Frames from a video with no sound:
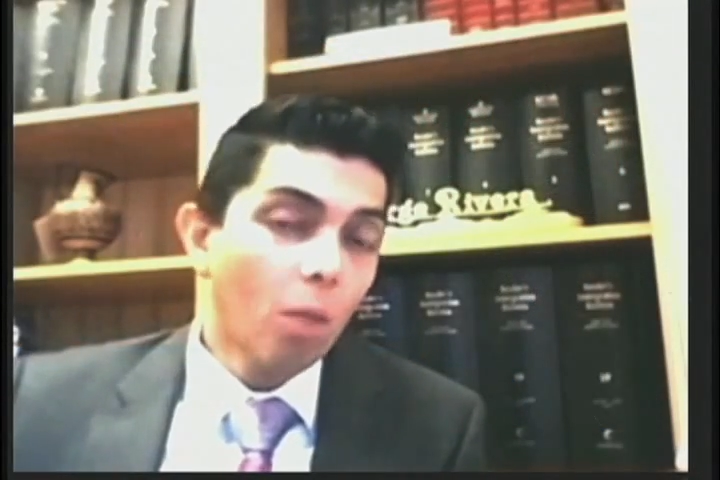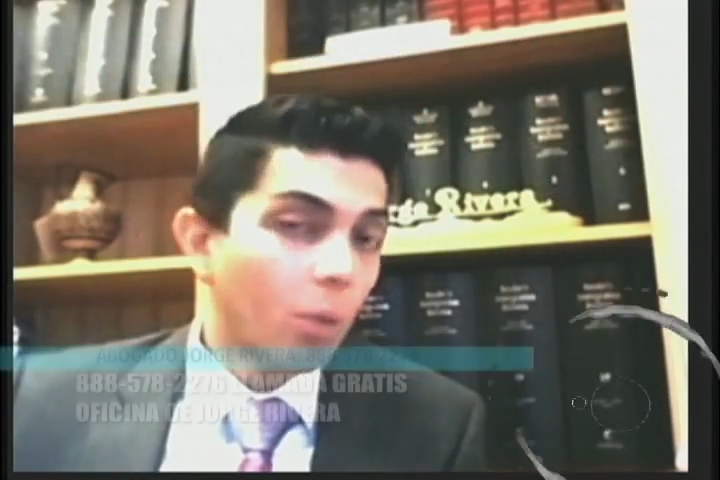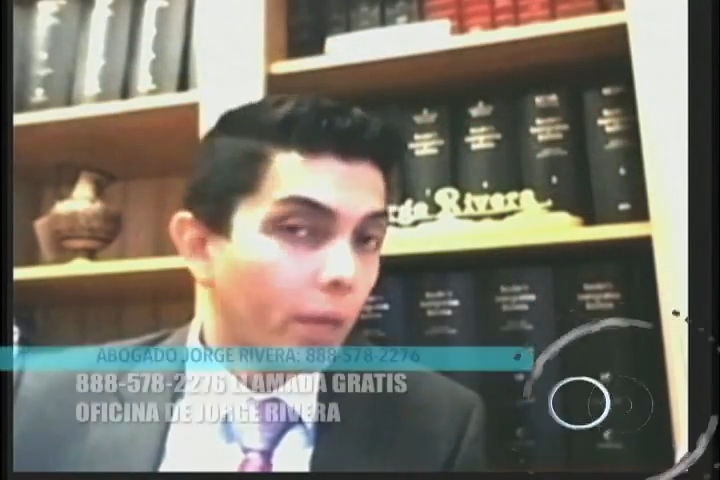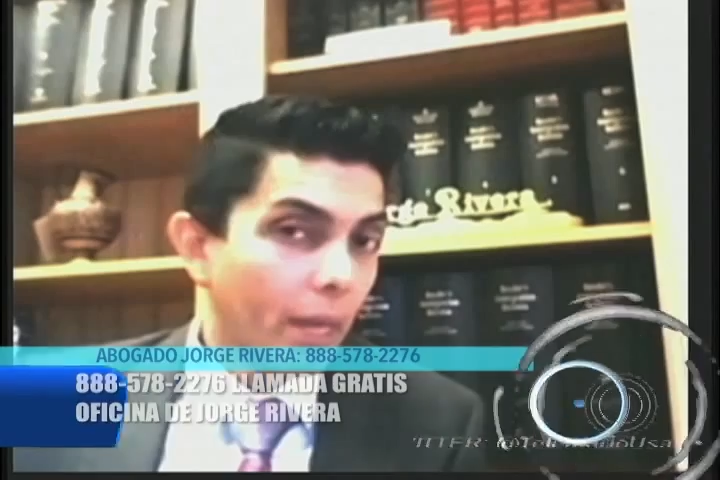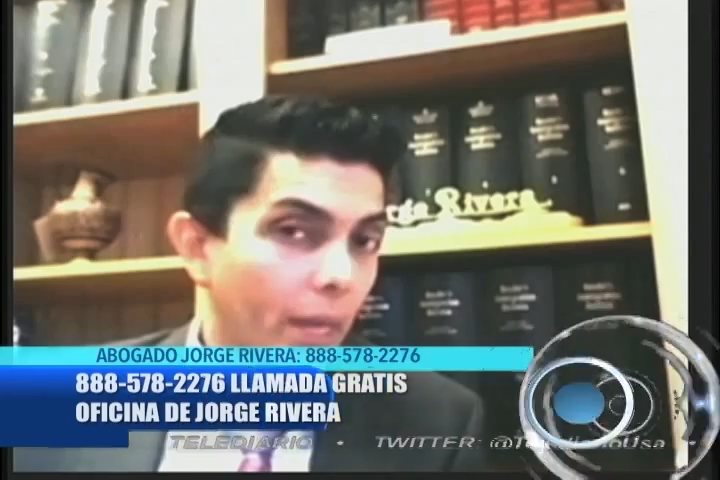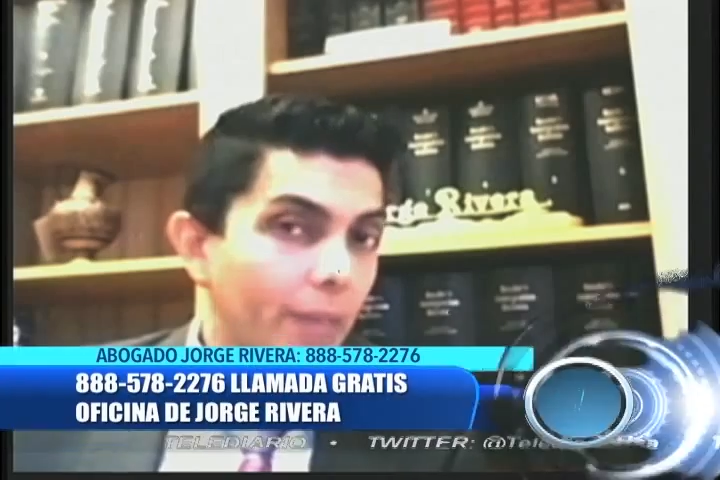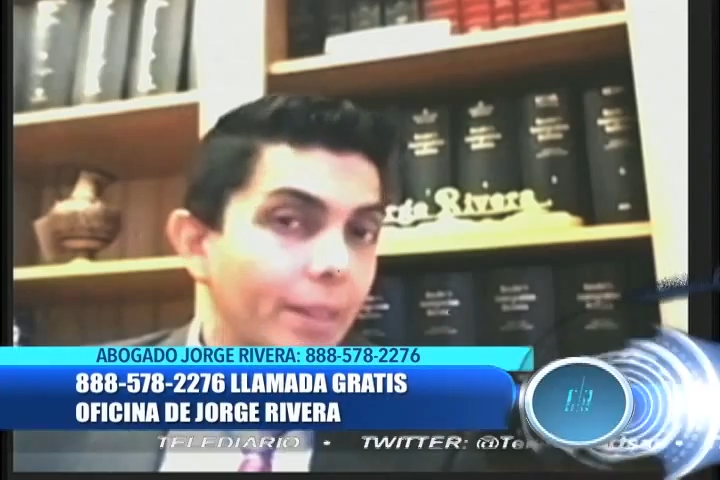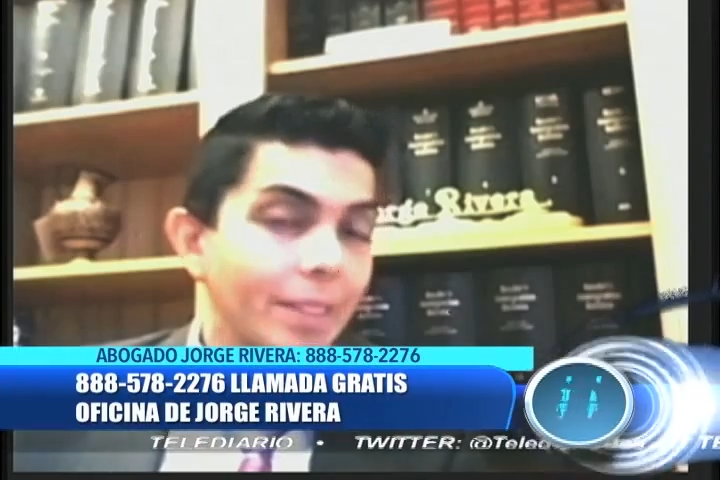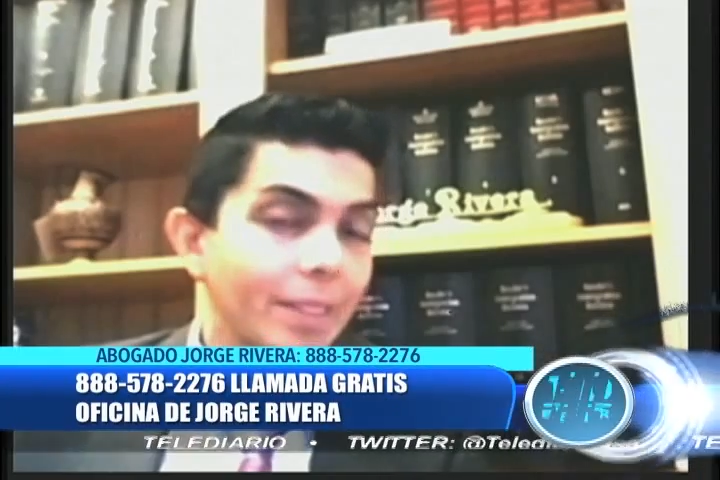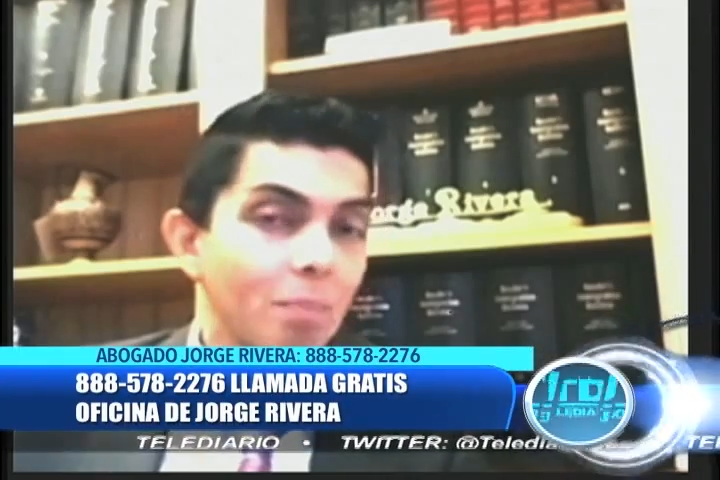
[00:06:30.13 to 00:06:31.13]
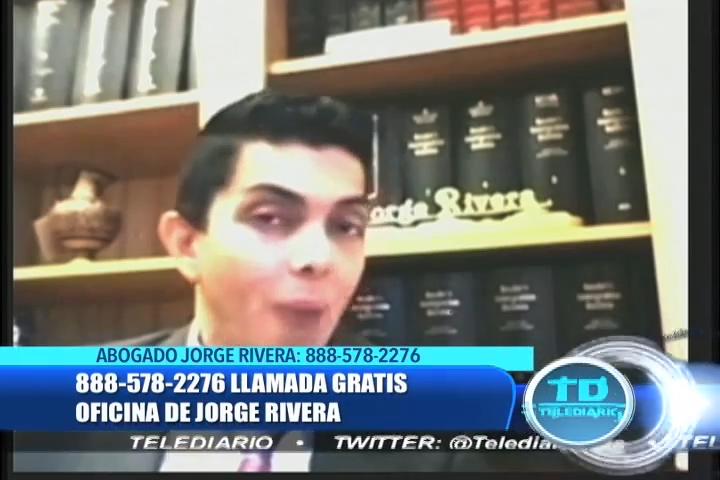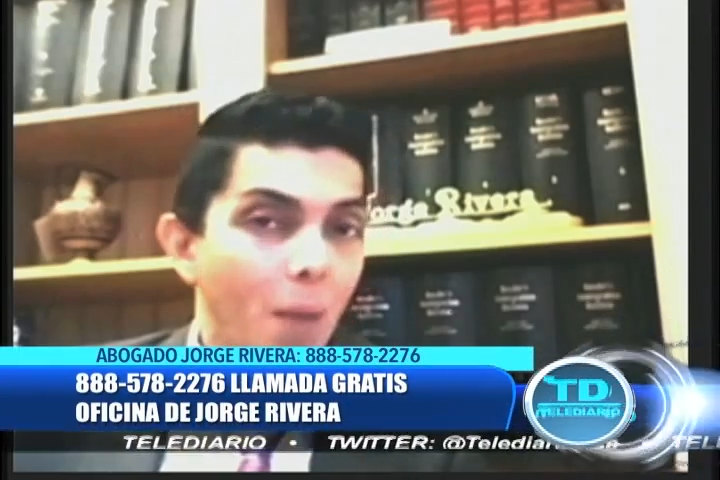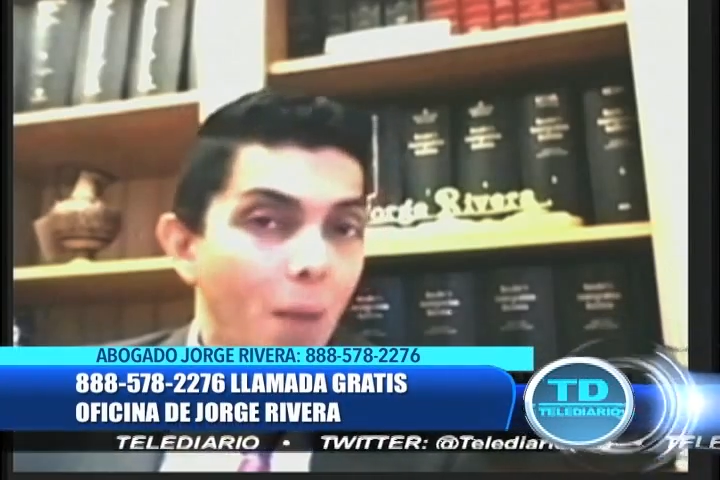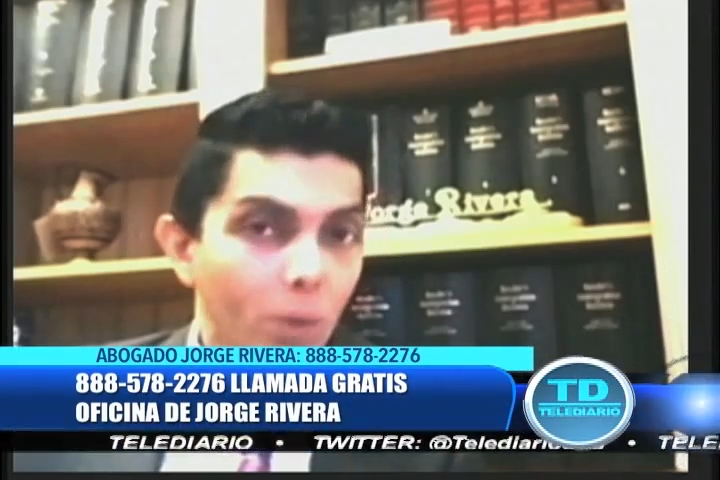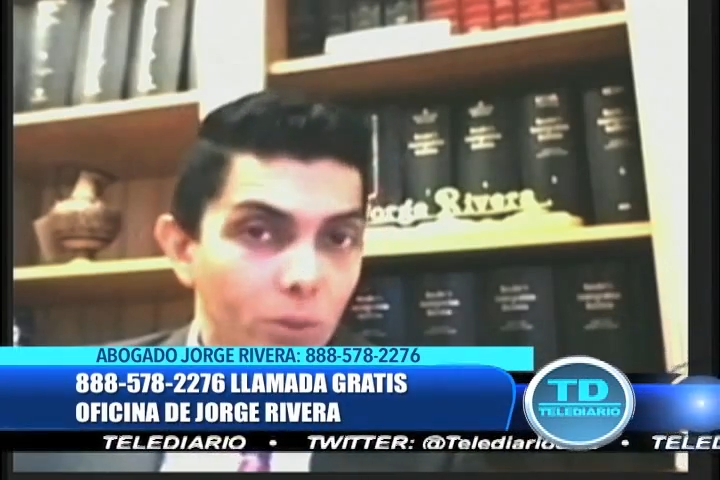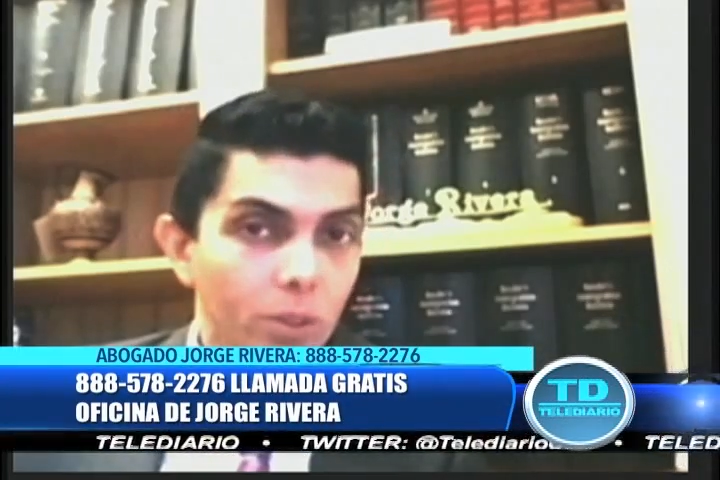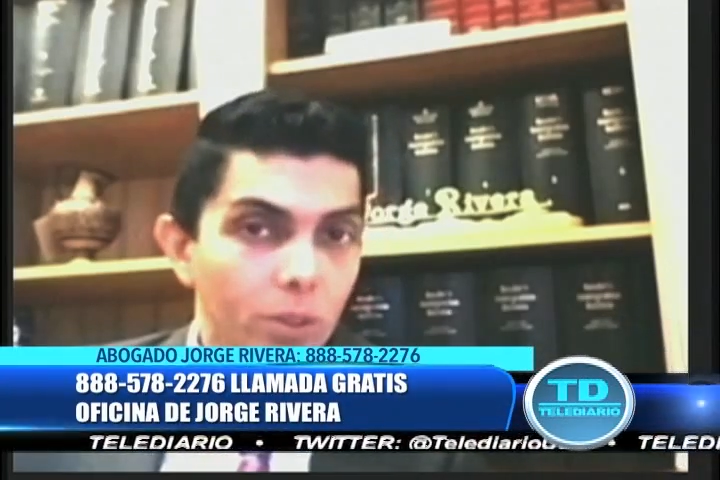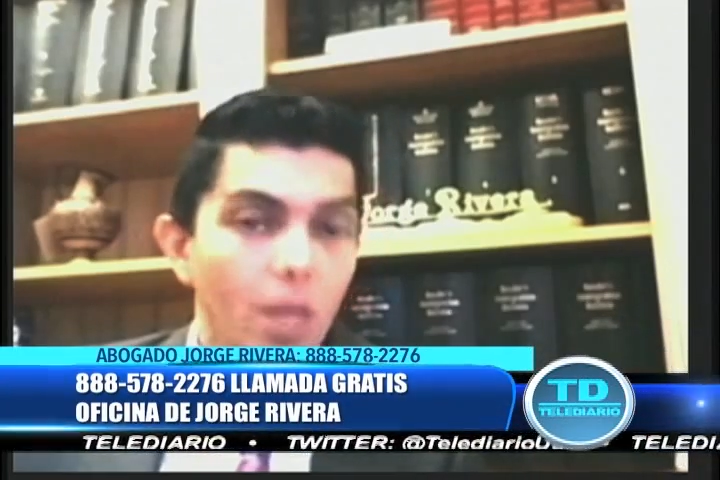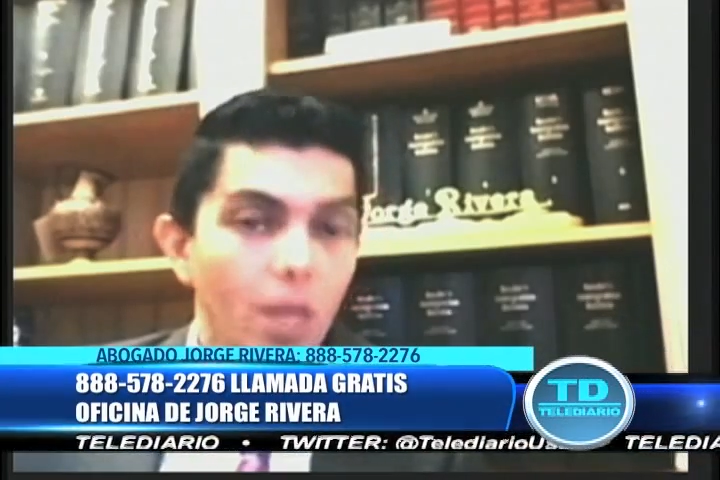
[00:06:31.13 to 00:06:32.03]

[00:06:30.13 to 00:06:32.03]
porque anticipamos